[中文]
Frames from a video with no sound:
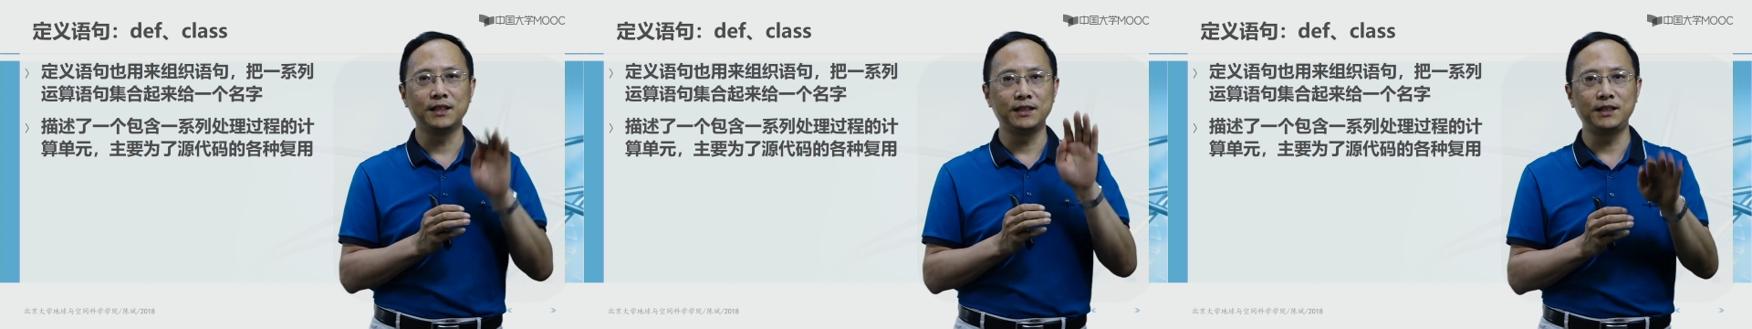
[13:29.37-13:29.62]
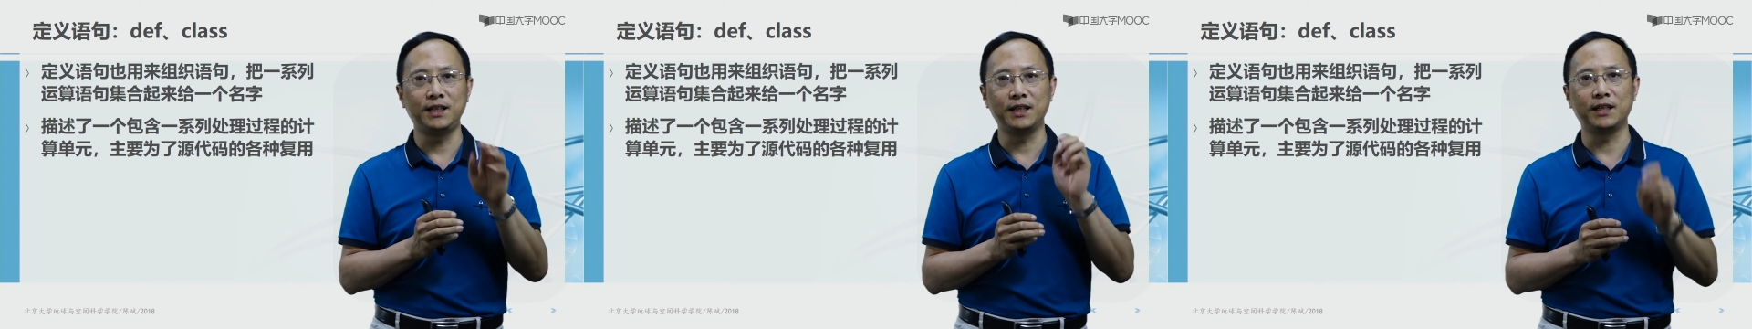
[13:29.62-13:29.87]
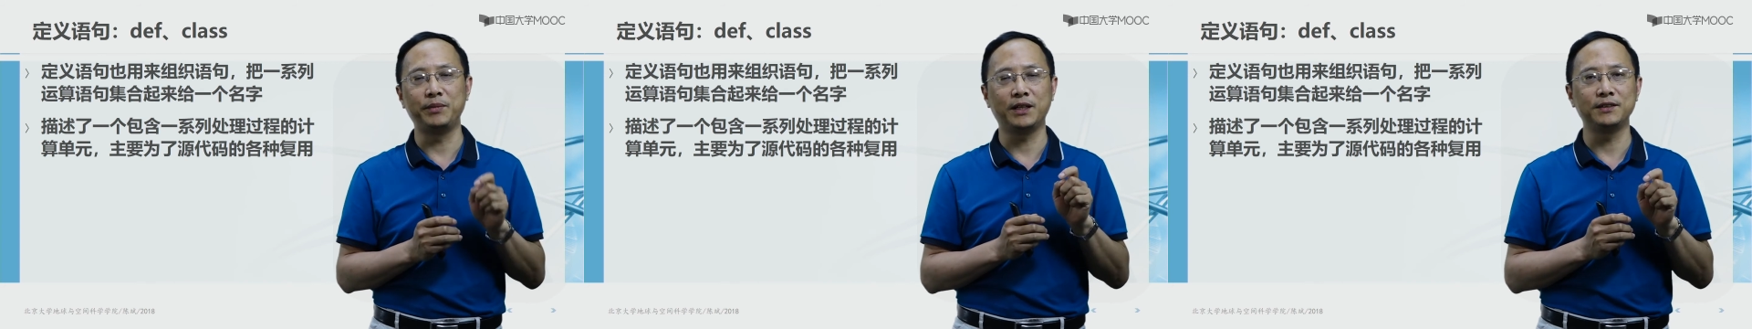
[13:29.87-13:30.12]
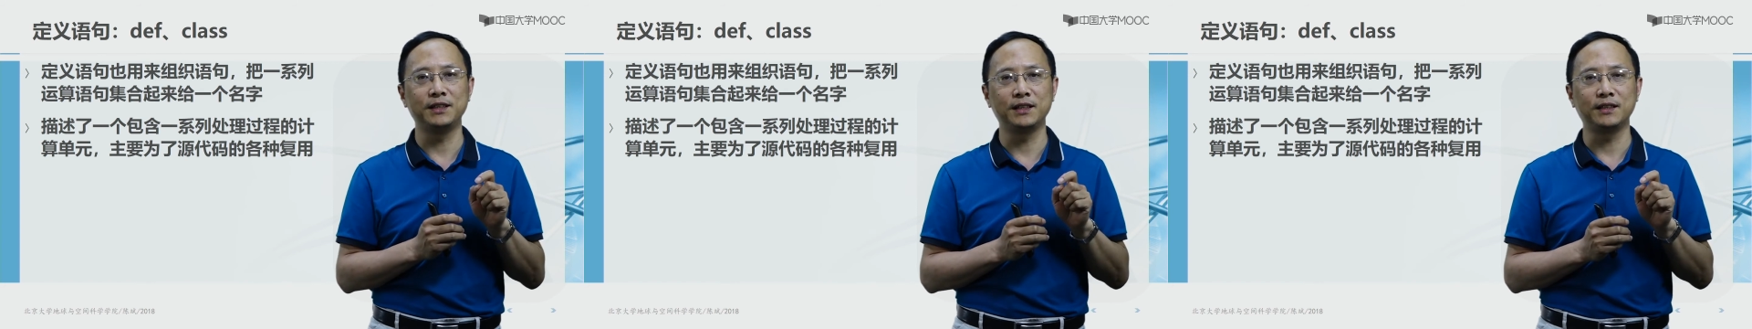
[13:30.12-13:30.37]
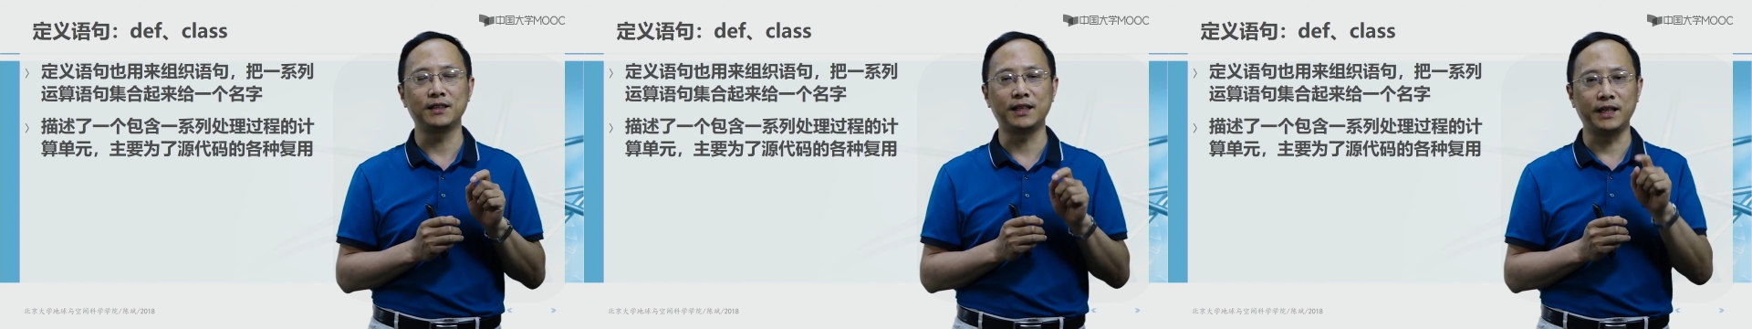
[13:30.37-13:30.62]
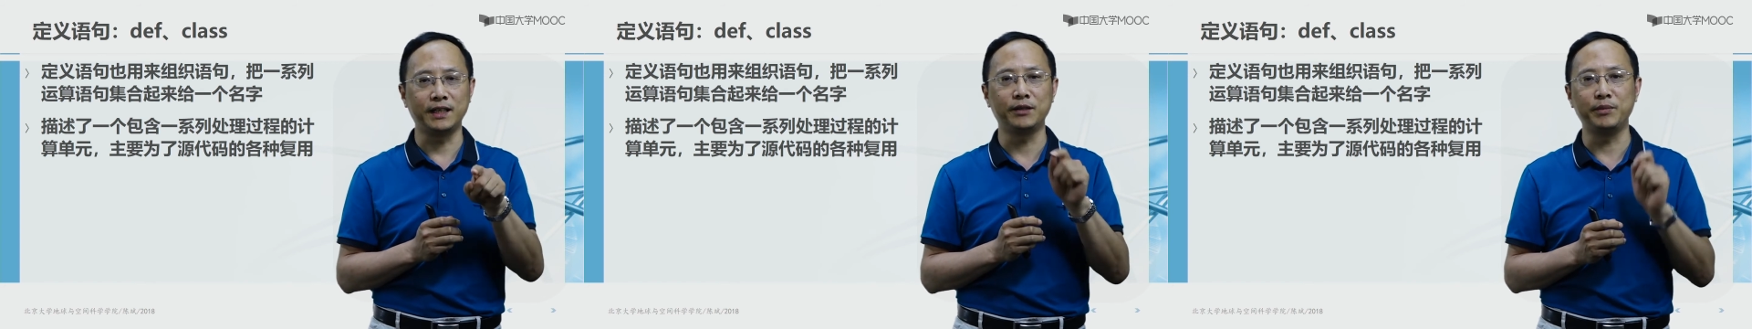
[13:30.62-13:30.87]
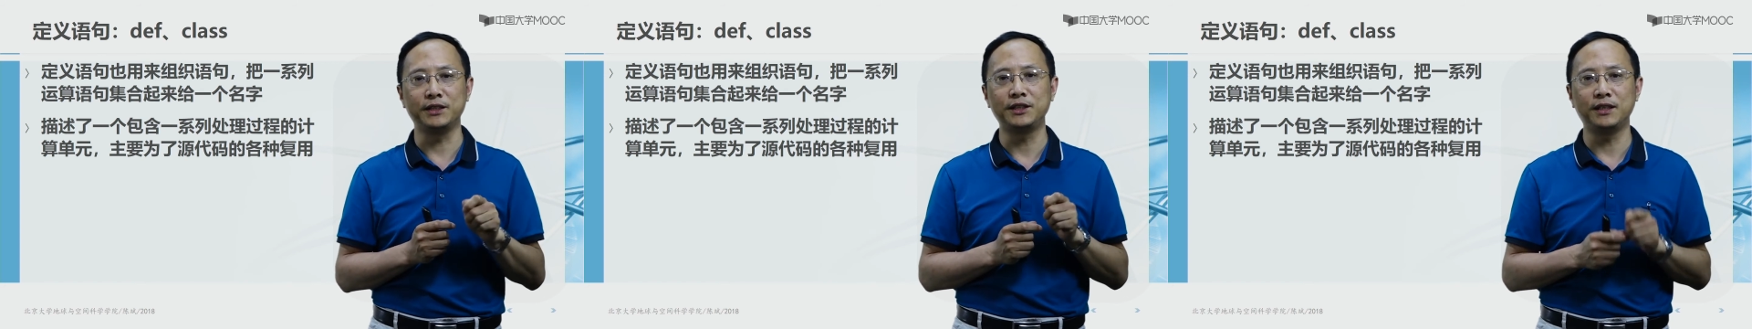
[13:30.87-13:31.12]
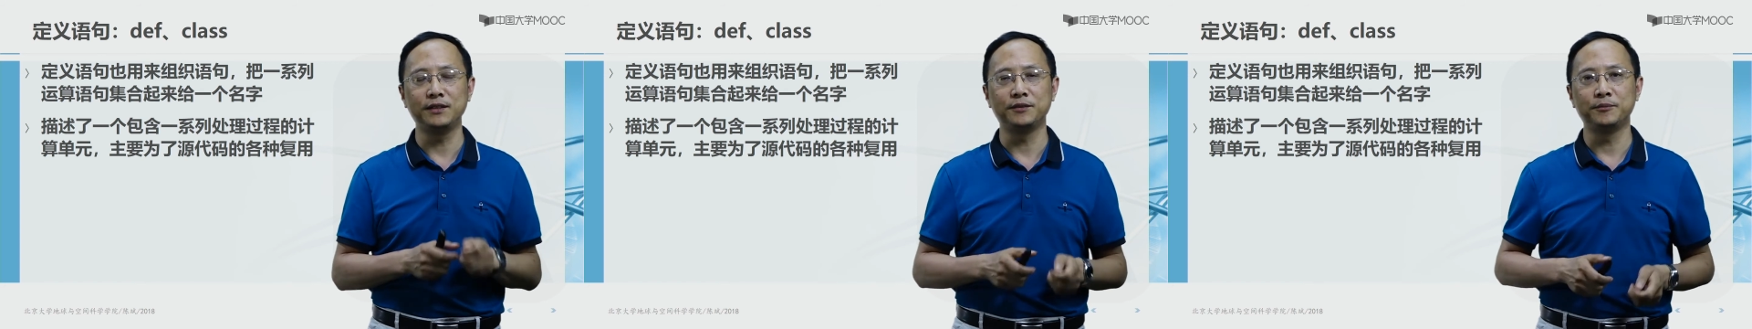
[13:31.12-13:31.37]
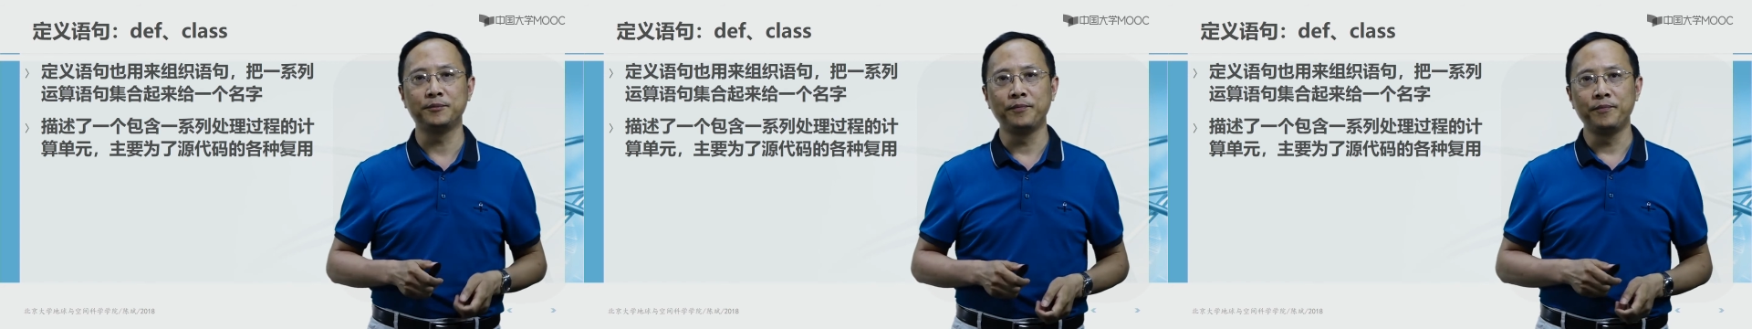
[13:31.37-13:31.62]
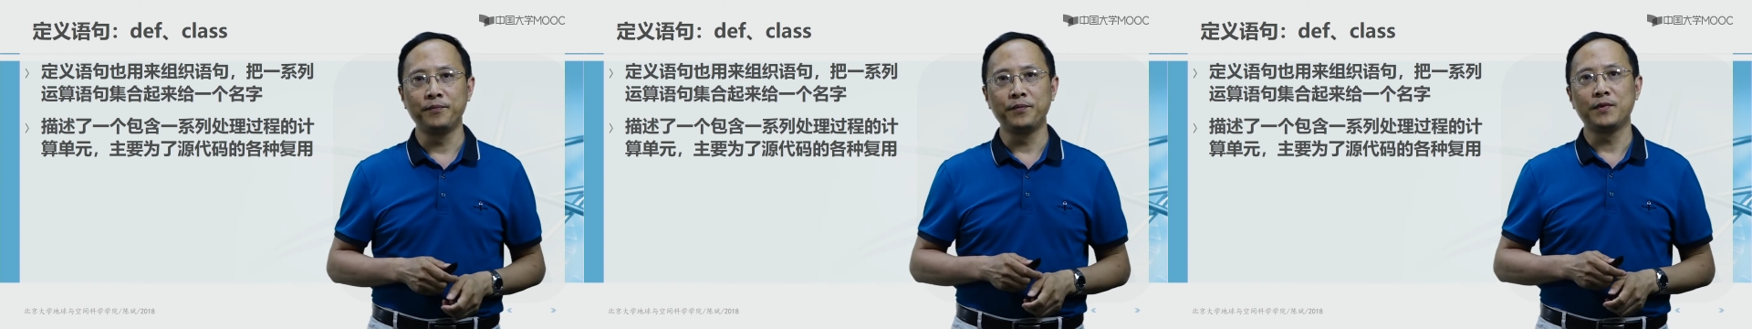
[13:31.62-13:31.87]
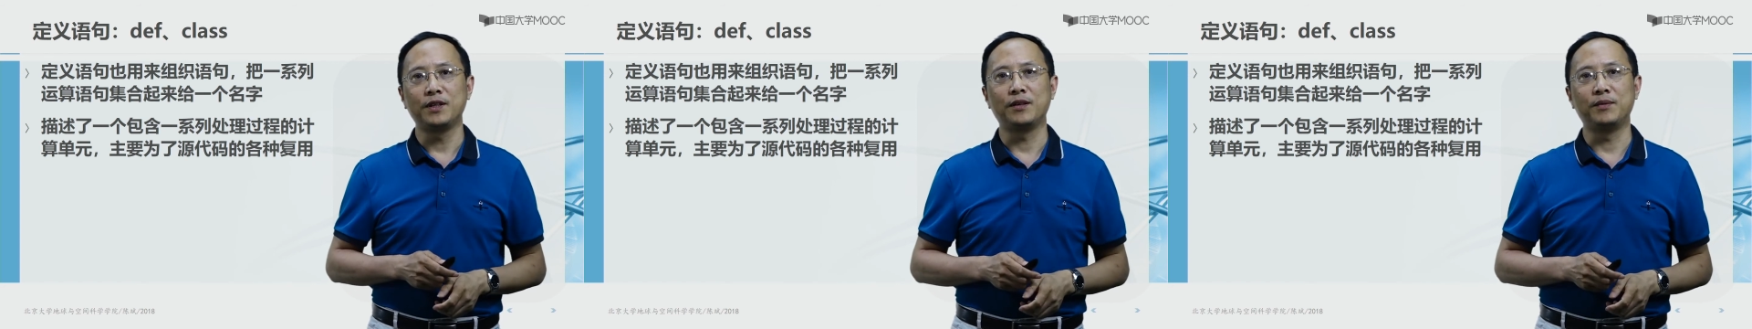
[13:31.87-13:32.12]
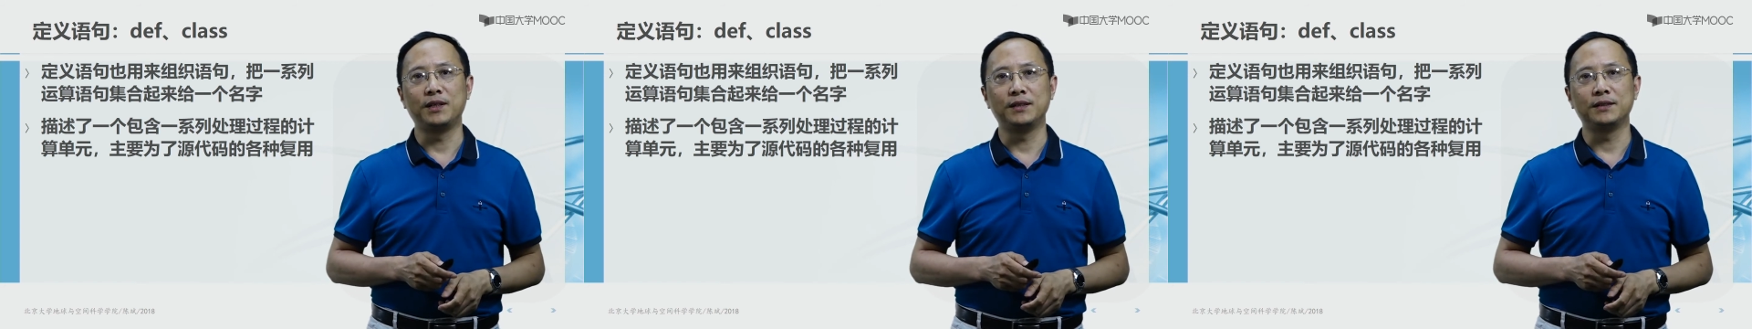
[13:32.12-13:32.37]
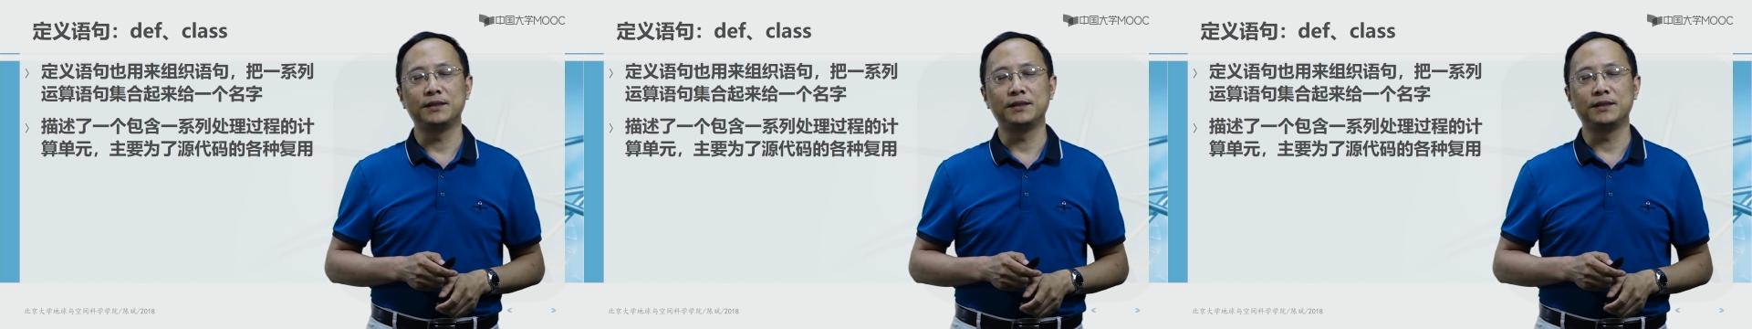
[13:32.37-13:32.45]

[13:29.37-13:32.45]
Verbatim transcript: 贴一个标签，给一个名称。那么，